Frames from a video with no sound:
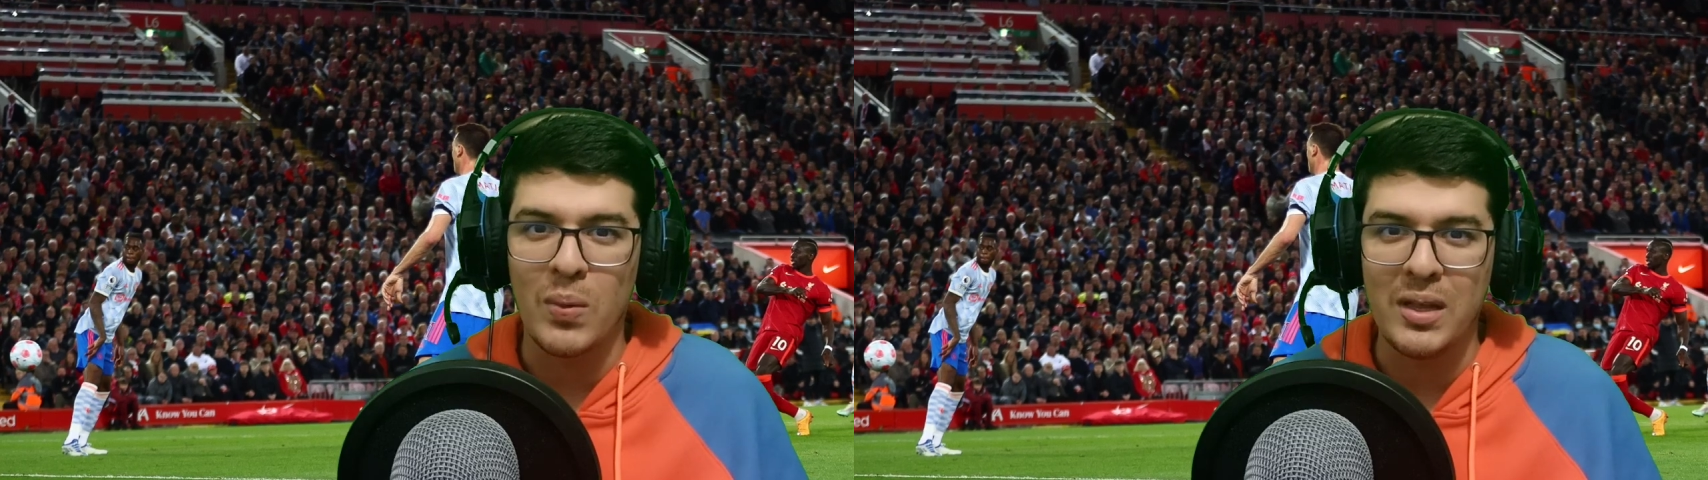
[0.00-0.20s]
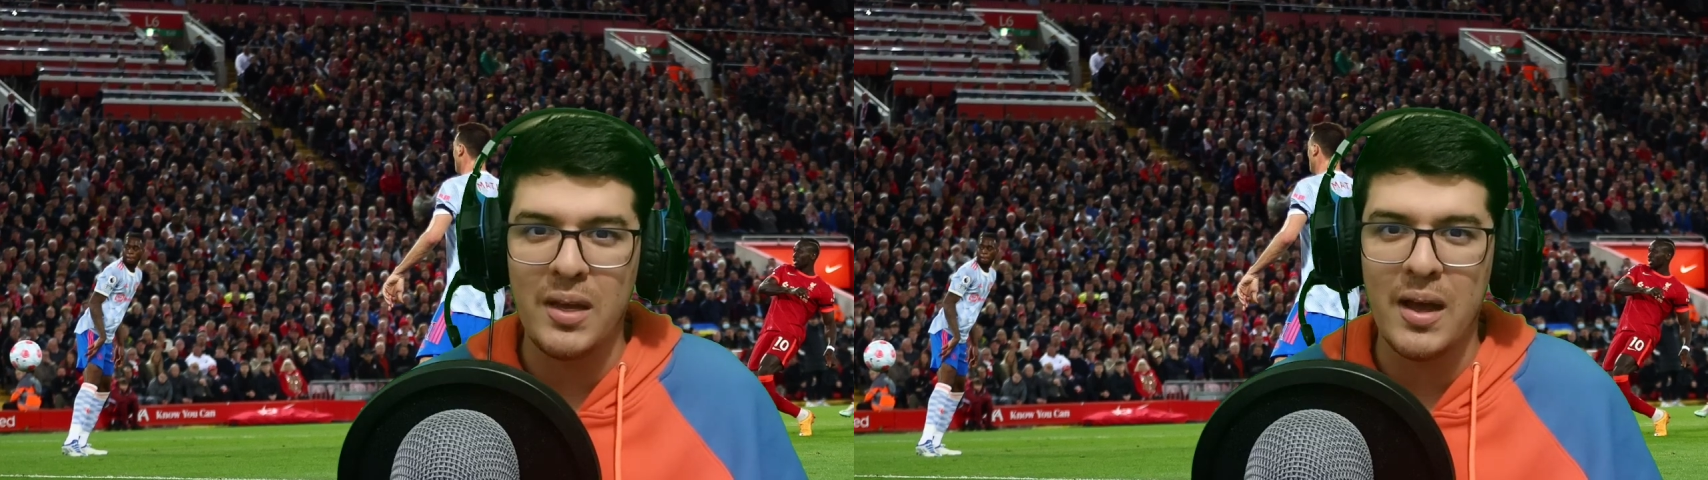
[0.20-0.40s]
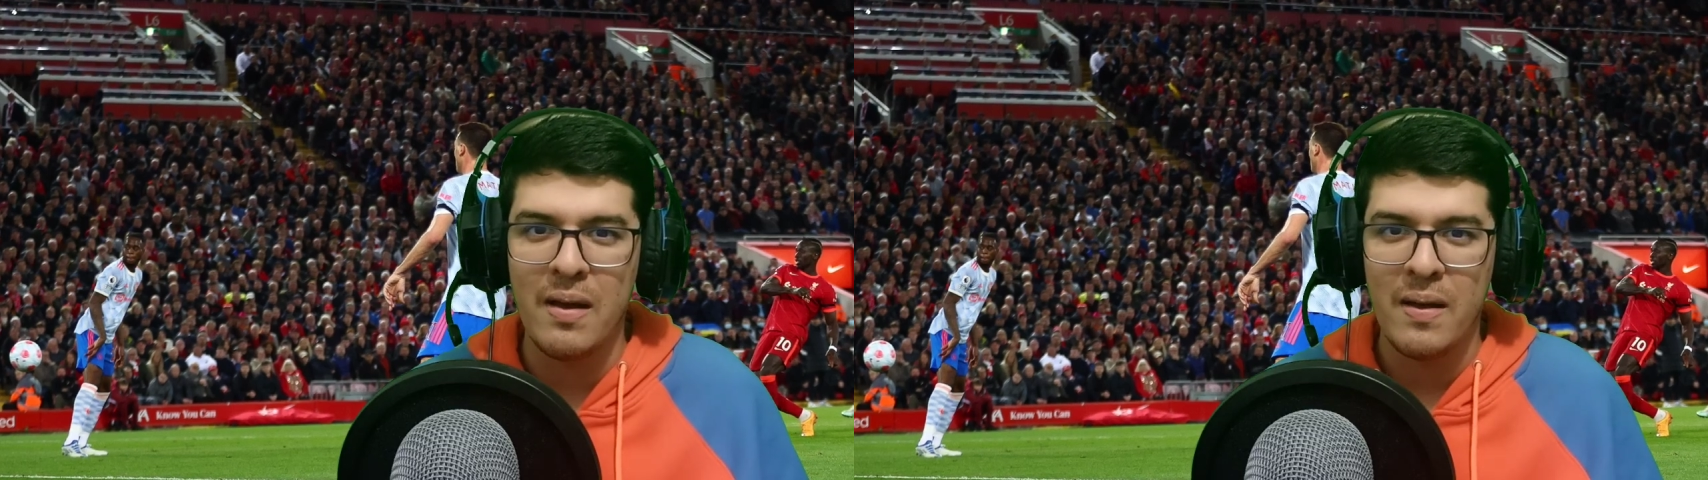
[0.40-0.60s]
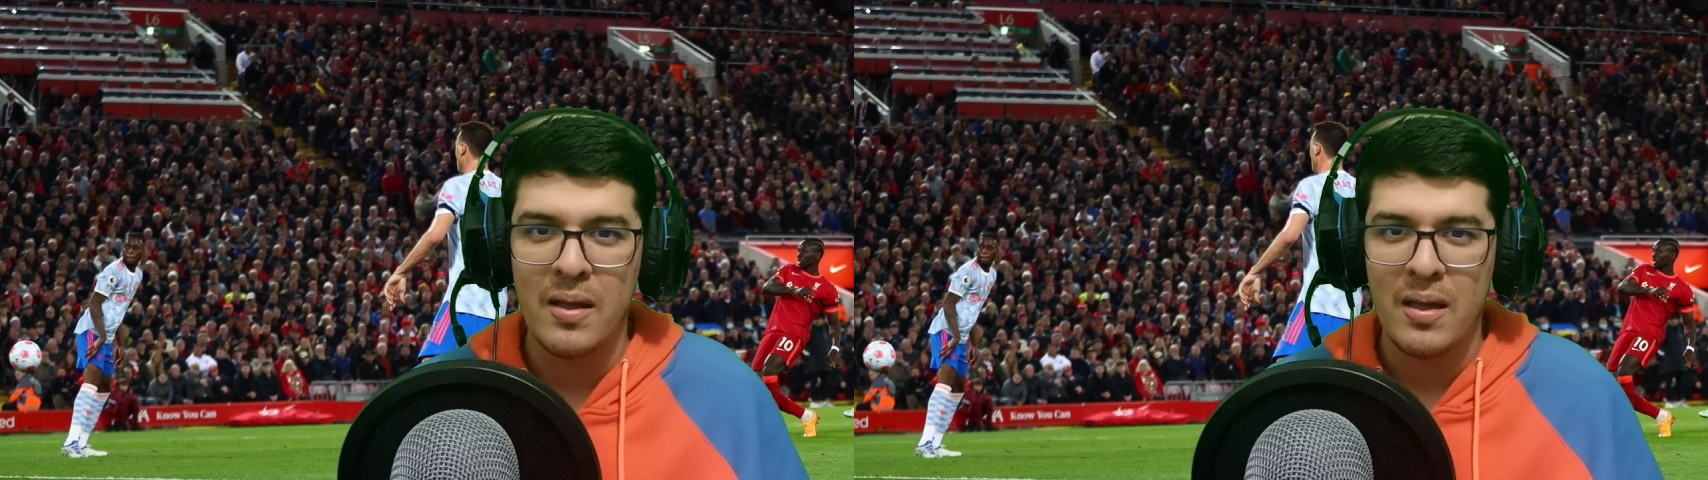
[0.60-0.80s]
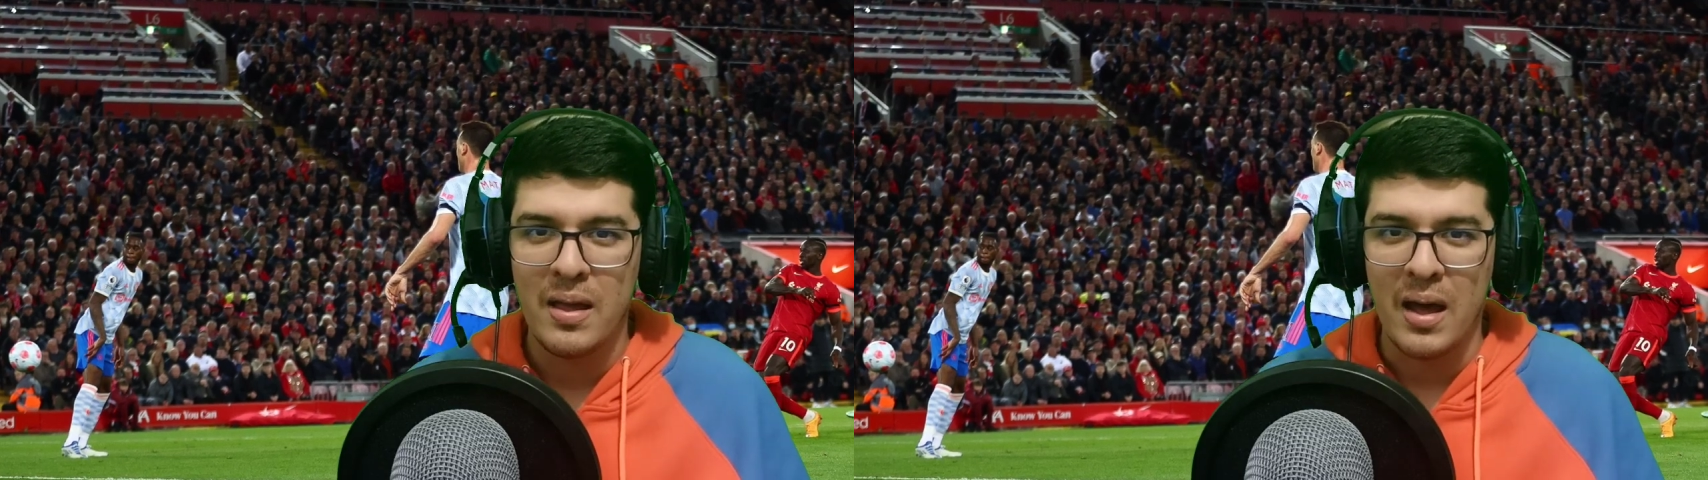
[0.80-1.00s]
bendiga
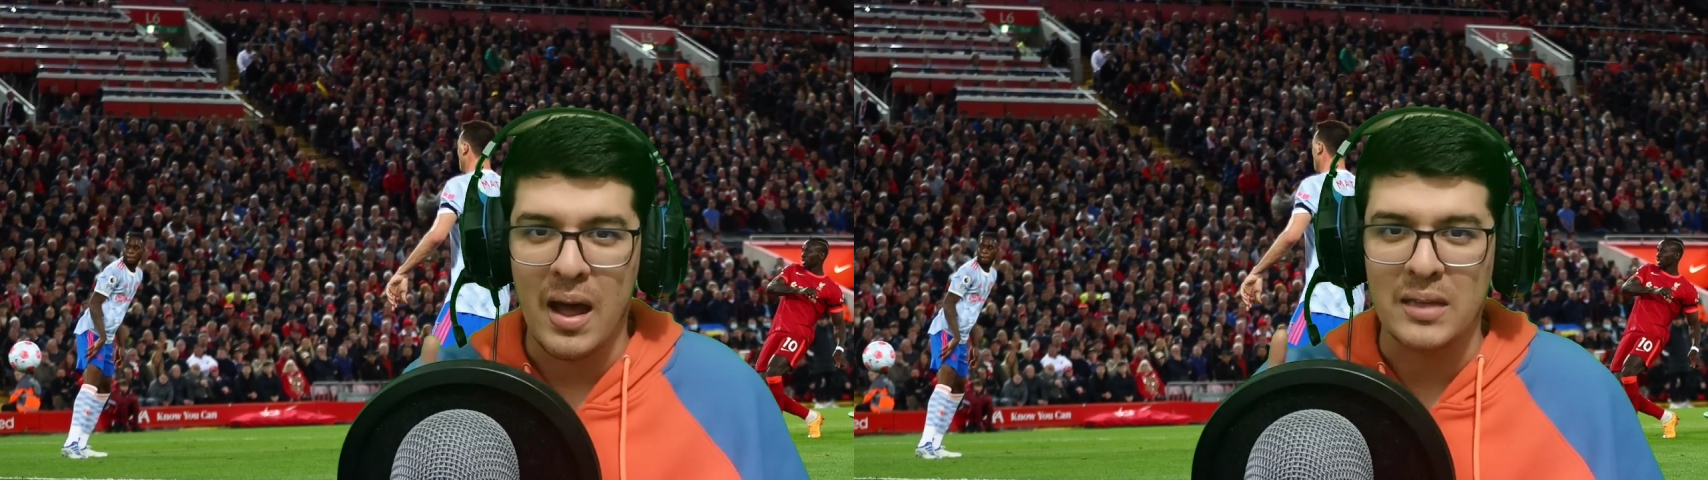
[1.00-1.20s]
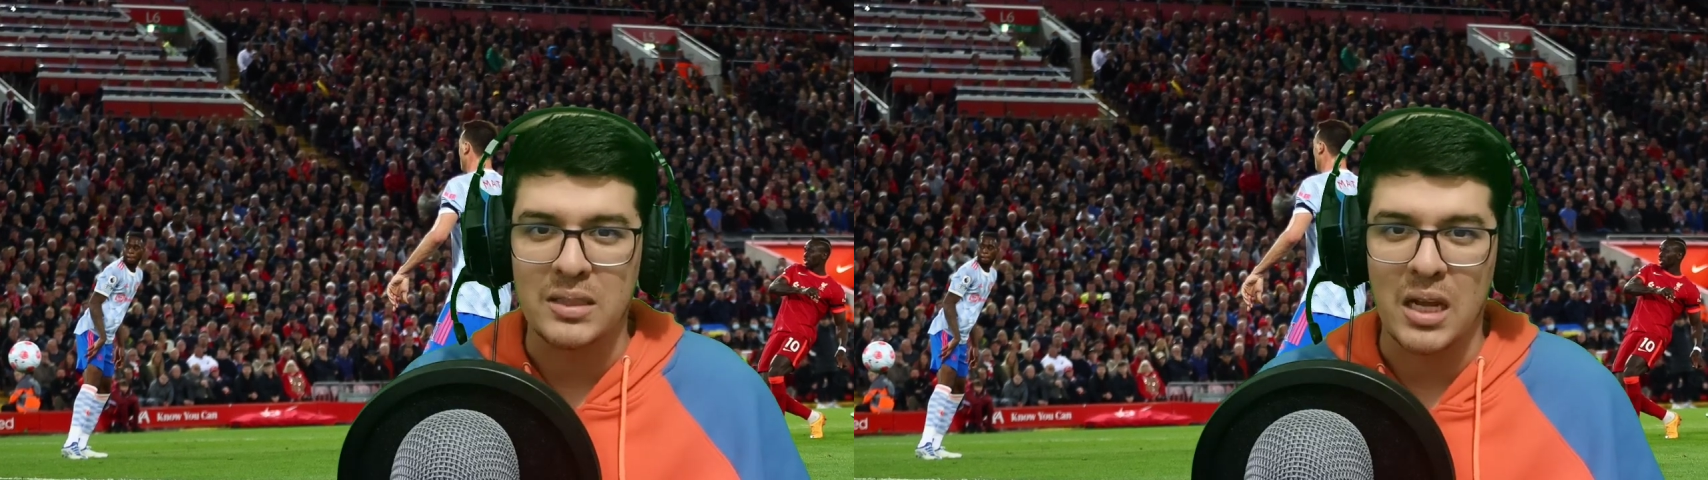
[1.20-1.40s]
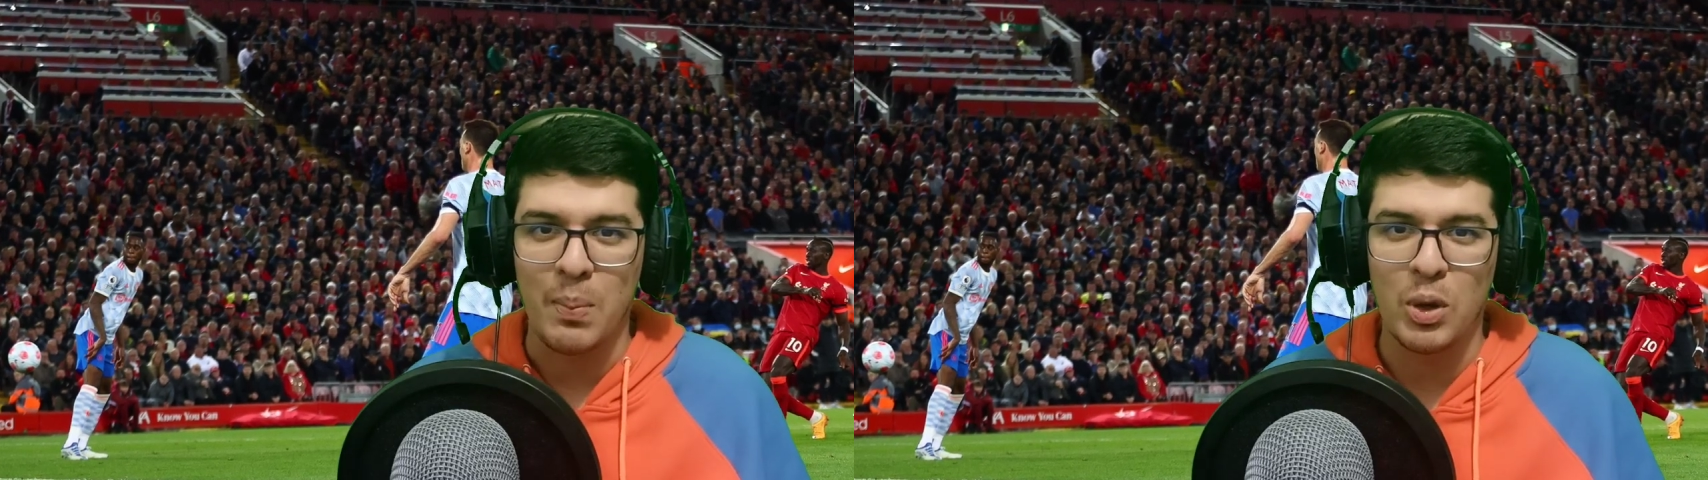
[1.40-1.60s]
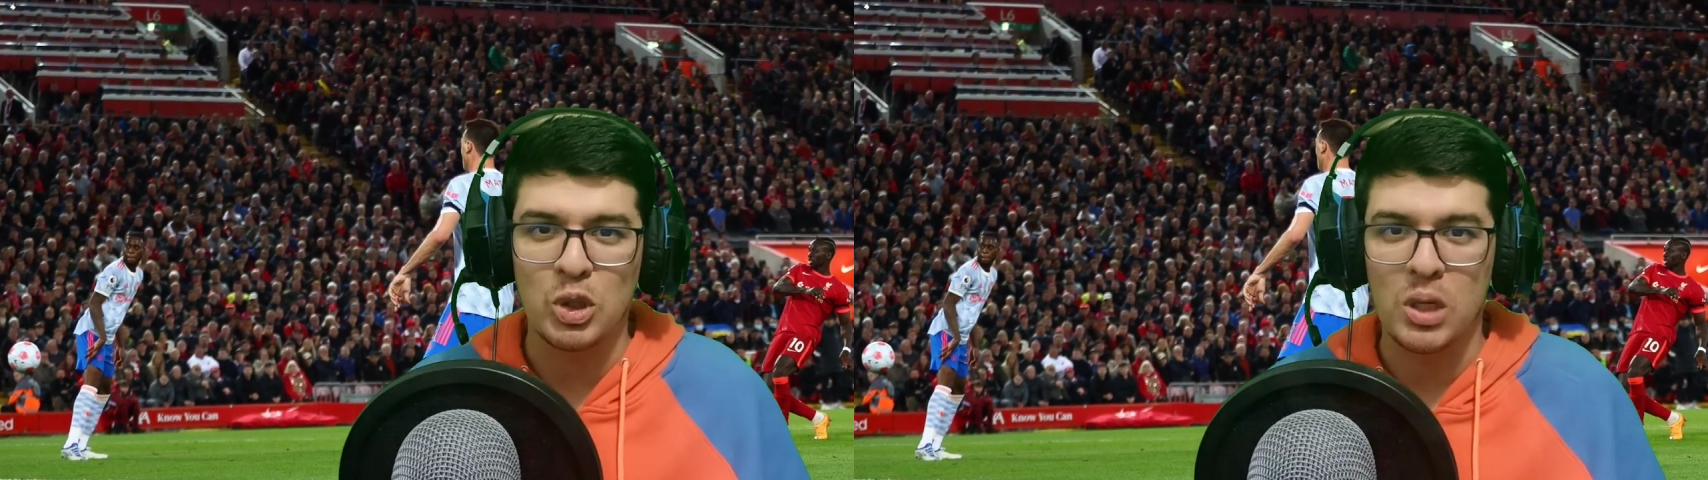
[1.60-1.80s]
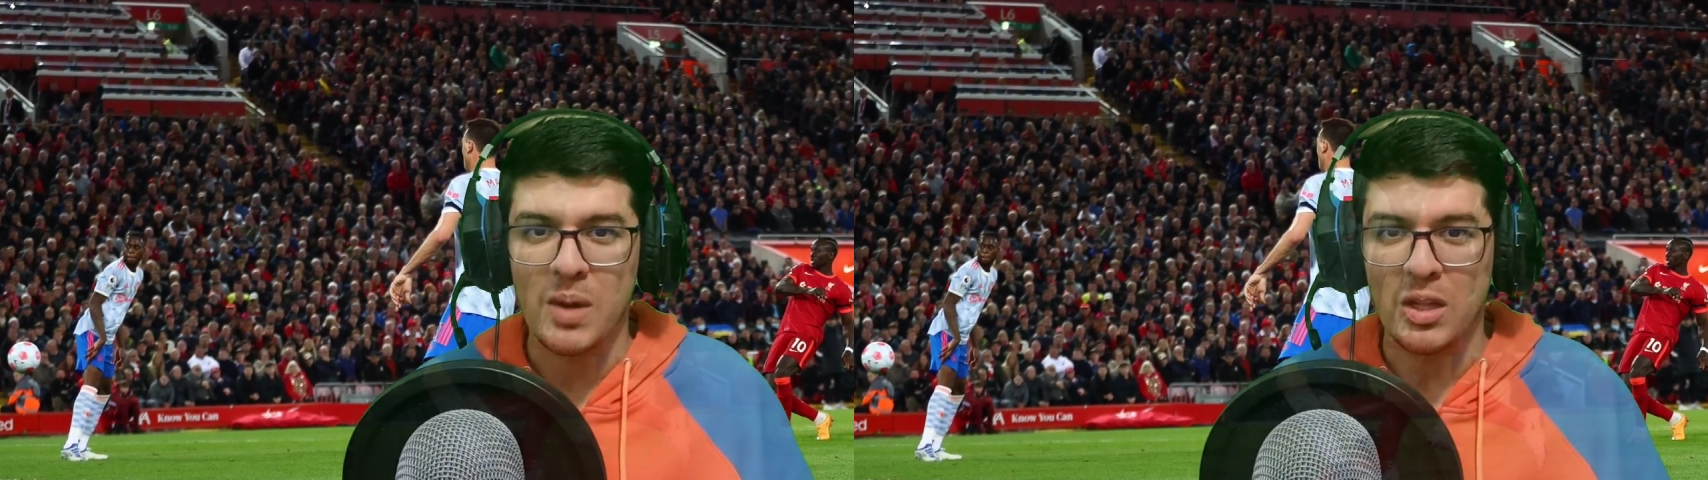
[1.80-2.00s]
hasta la próxima.